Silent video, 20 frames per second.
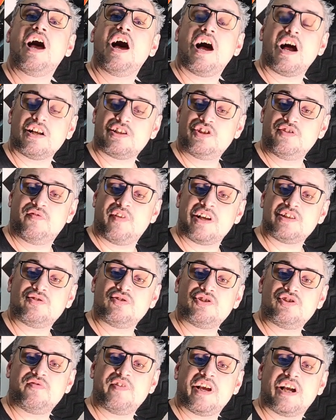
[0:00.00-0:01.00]
ativar as
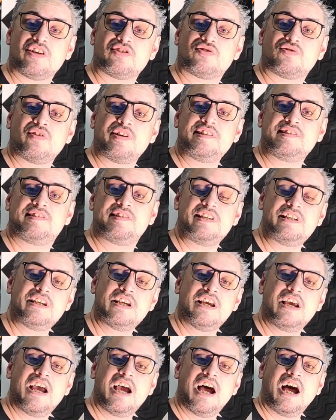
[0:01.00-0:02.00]
notificações e
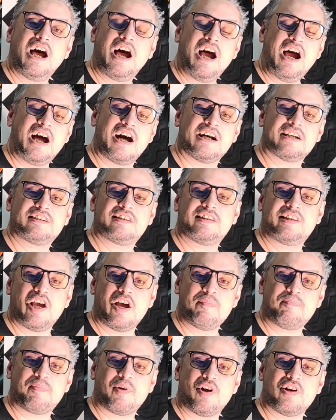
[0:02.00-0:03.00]
até
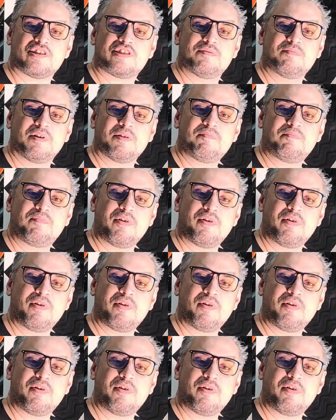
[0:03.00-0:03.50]
a próxima.